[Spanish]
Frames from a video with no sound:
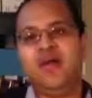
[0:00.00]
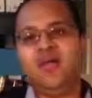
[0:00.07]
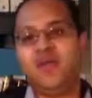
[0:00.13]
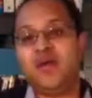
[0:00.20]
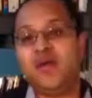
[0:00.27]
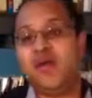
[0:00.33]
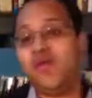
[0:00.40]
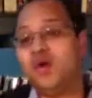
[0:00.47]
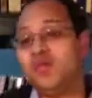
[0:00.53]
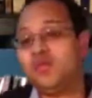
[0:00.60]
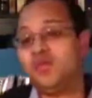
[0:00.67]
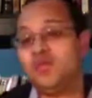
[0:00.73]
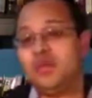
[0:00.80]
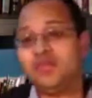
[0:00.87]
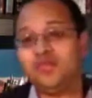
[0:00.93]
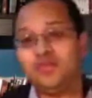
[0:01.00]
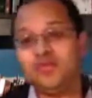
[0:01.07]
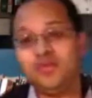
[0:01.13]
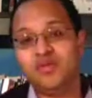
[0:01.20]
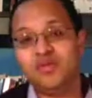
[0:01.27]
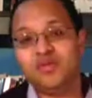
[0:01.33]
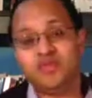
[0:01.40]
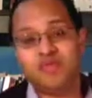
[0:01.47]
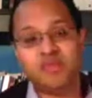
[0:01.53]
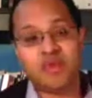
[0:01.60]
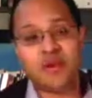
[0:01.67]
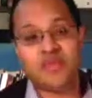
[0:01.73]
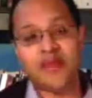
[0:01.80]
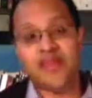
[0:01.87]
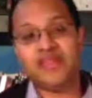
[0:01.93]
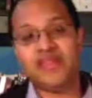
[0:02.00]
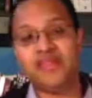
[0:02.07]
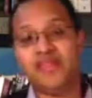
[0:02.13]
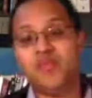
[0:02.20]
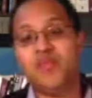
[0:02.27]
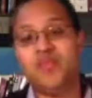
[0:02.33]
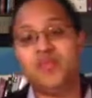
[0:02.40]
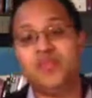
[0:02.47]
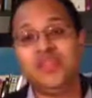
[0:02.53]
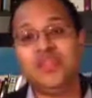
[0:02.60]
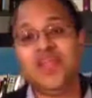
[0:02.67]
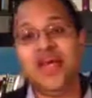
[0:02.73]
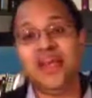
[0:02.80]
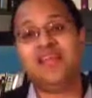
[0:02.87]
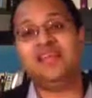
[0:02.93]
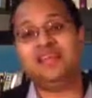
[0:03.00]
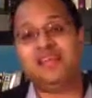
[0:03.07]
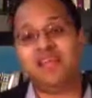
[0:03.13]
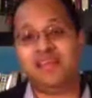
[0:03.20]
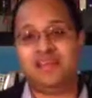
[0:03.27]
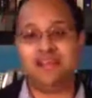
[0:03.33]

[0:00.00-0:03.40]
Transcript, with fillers: Michael Horton, que es uno de los representantes mundiales de